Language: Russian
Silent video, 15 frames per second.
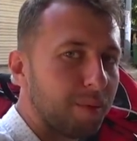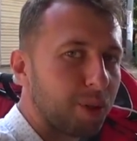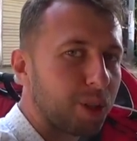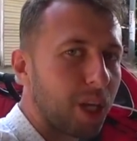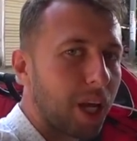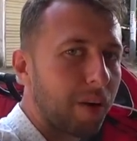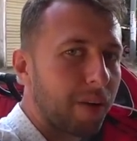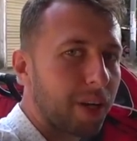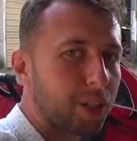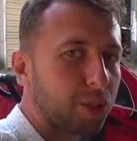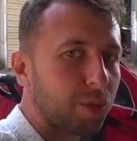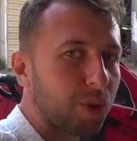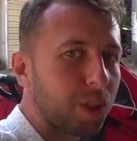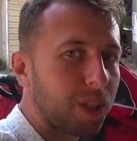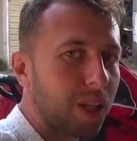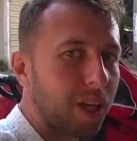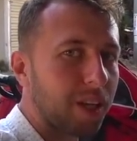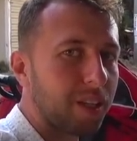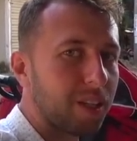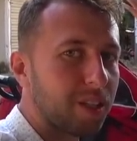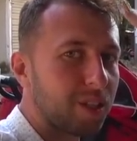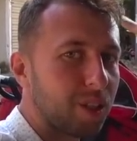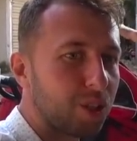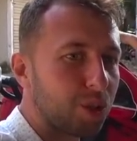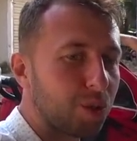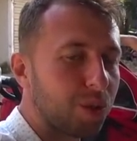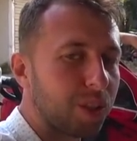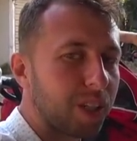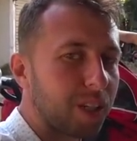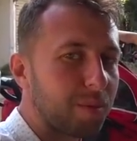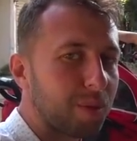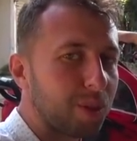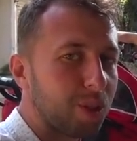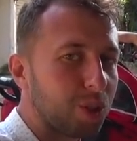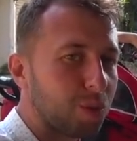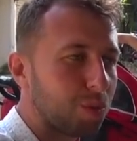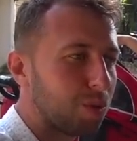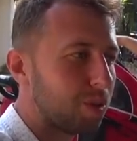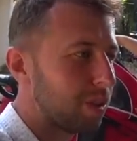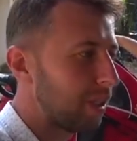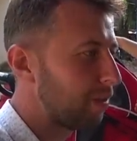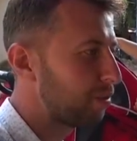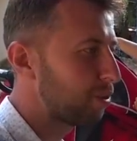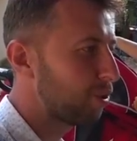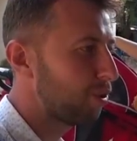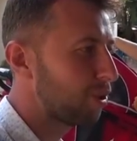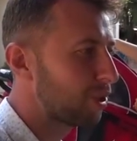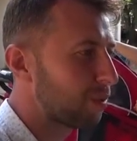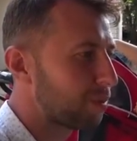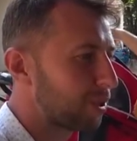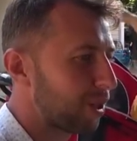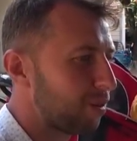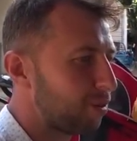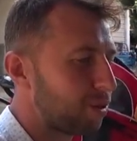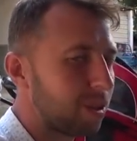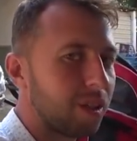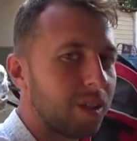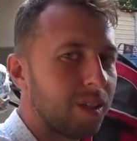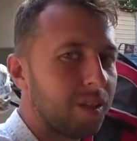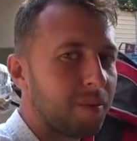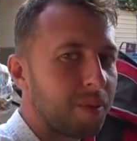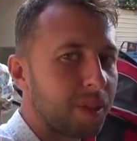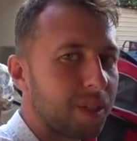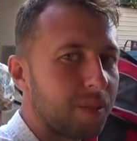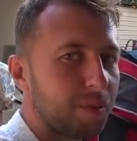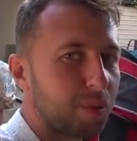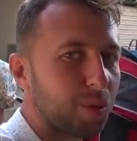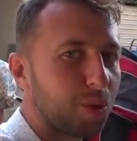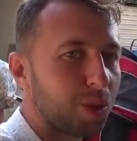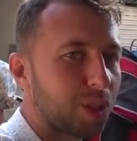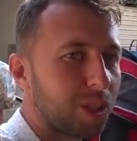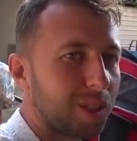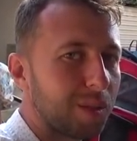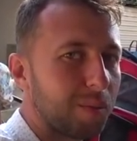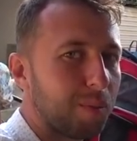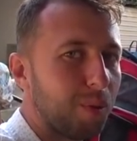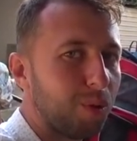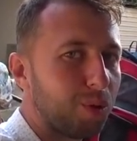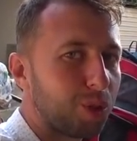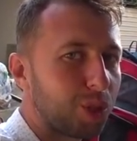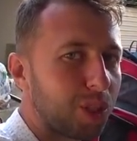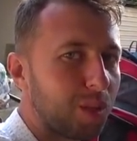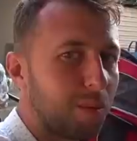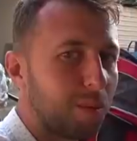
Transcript: многие говорят, что в Китае есть нечего, накормить нечем детей. Все есть абсолютно. И фрукты, и булочки, и